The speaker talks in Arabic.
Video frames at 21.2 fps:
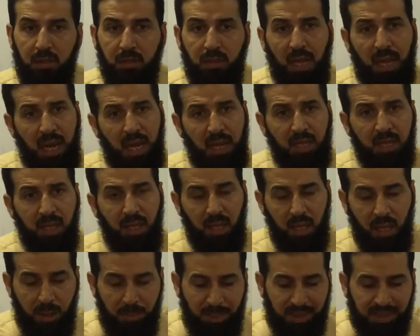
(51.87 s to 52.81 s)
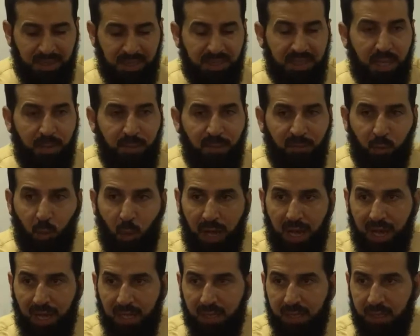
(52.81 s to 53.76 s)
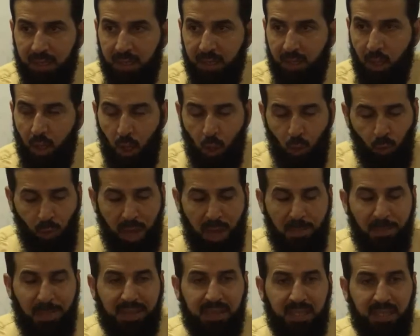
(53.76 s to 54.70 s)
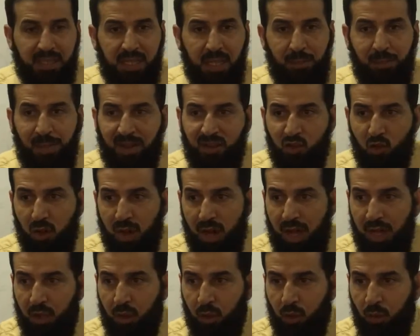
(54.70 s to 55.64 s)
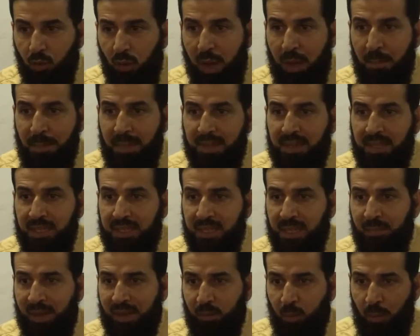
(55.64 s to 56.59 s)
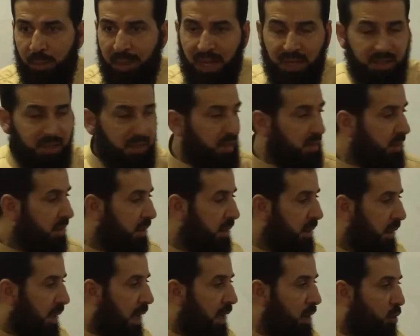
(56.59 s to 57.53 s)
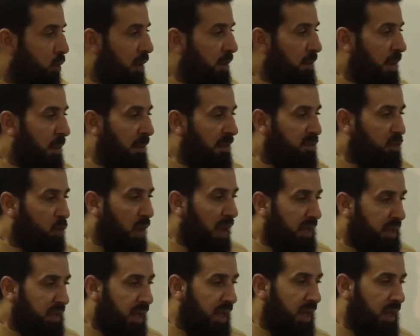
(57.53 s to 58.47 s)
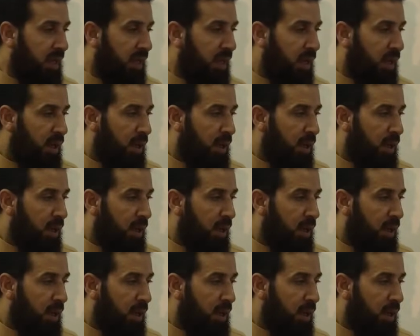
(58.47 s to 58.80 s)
ثلاثة إما تنتين مفتوحات وأما تنتين مكسورات وأما تنتين مضمومات هاي إما مفتوحتان